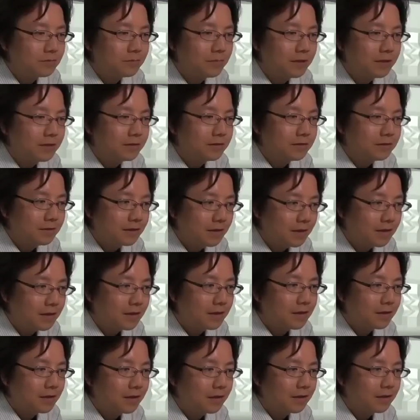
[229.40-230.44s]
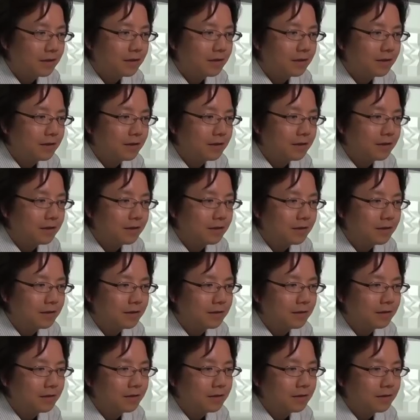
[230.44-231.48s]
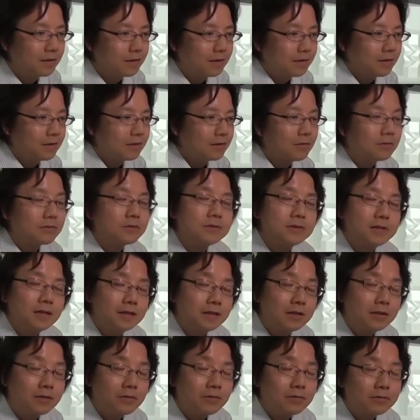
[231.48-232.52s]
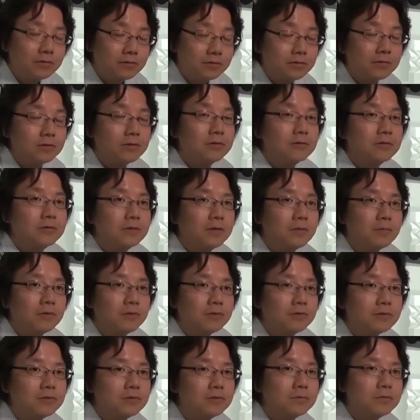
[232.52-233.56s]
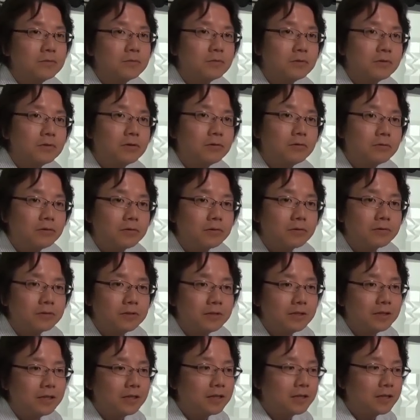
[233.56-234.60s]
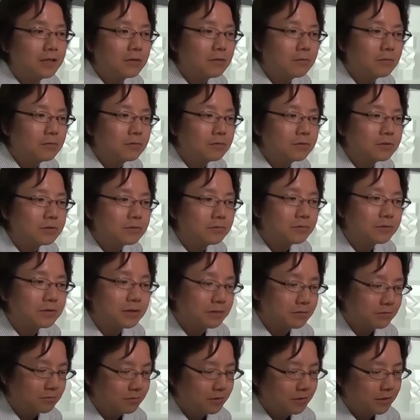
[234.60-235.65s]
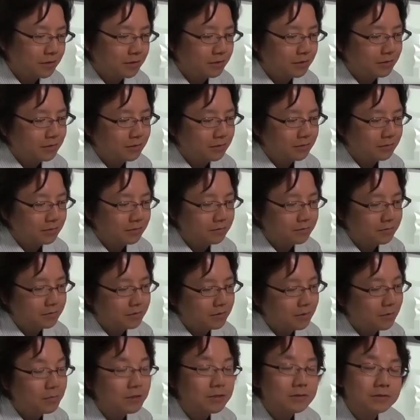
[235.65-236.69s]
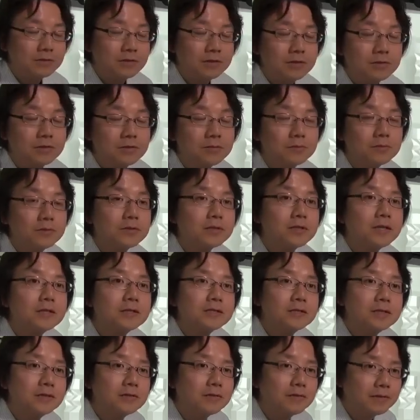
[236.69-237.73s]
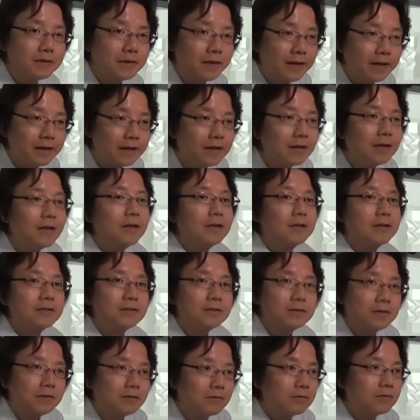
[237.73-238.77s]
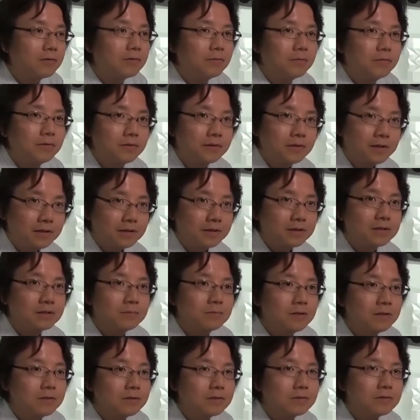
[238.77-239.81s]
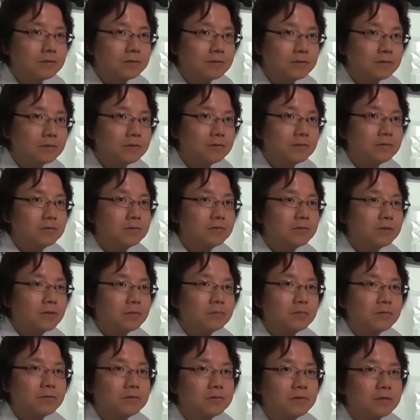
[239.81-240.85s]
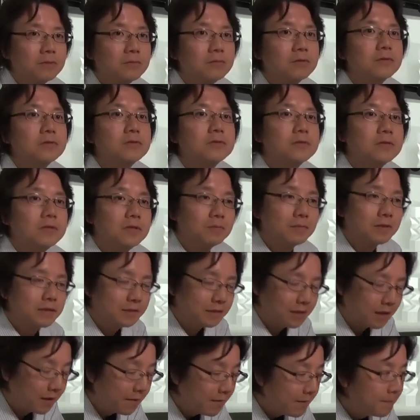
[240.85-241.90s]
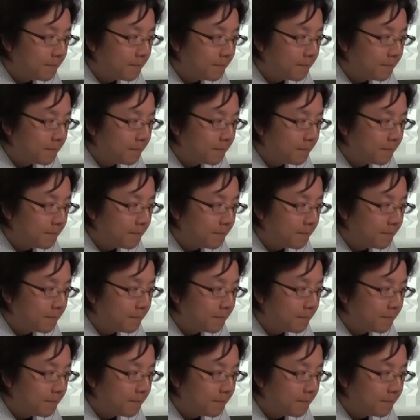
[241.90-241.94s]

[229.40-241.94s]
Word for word: 面や、えー、曲線で折るというふうなものを含むものを人間がこう試行錯誤で試すというのは非常に難しいのでそれをコンピューターでシミュレートするというふうなプログラムを作りました。